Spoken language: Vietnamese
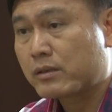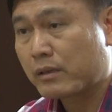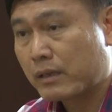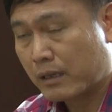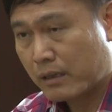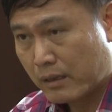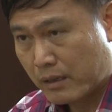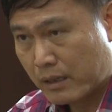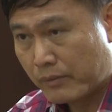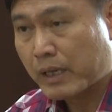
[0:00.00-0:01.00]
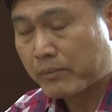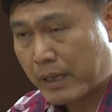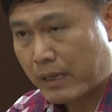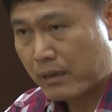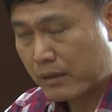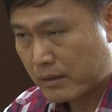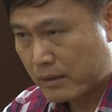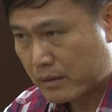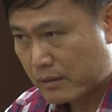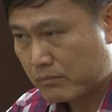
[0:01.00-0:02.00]
cho nên là cái việc mà
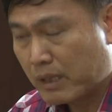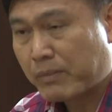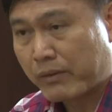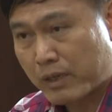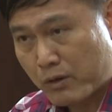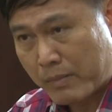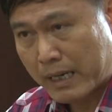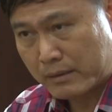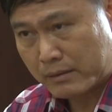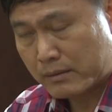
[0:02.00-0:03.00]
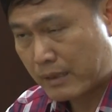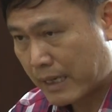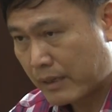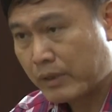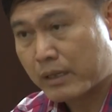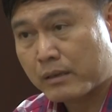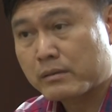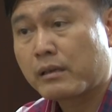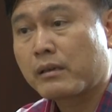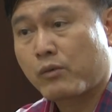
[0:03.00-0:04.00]
minh bạch và công bằng là cái việc
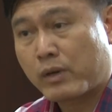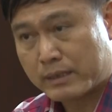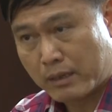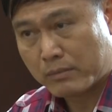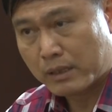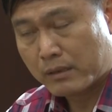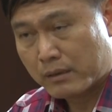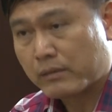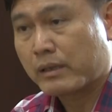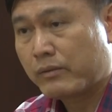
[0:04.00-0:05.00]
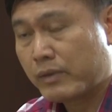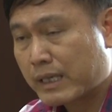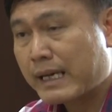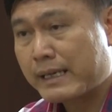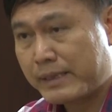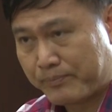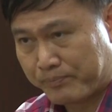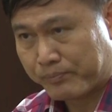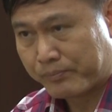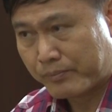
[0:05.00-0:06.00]
rất là quan trọng việc thứ hai
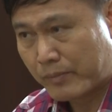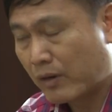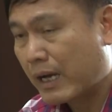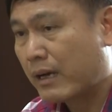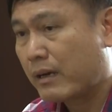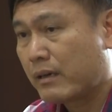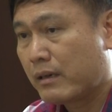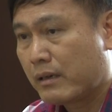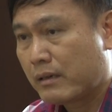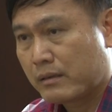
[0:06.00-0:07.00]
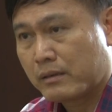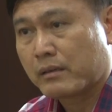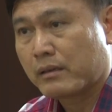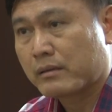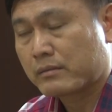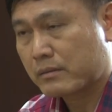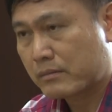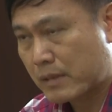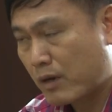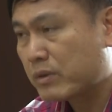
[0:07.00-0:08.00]
đó là
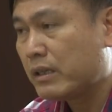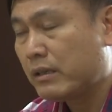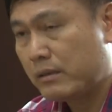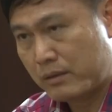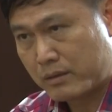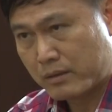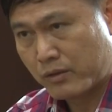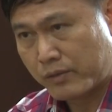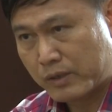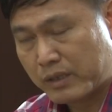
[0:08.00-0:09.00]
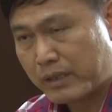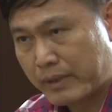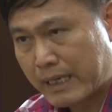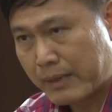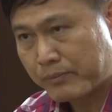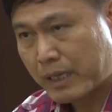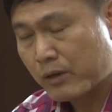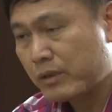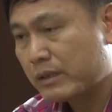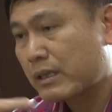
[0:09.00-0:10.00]
công ty cổ phần chuyên nghiệp Việt Nam
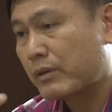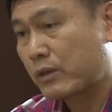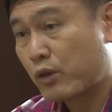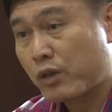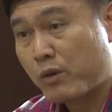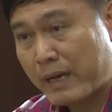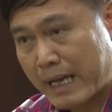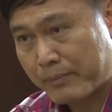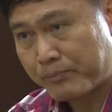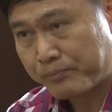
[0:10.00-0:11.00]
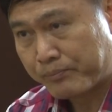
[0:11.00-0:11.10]
nếu như sau này tôi không làm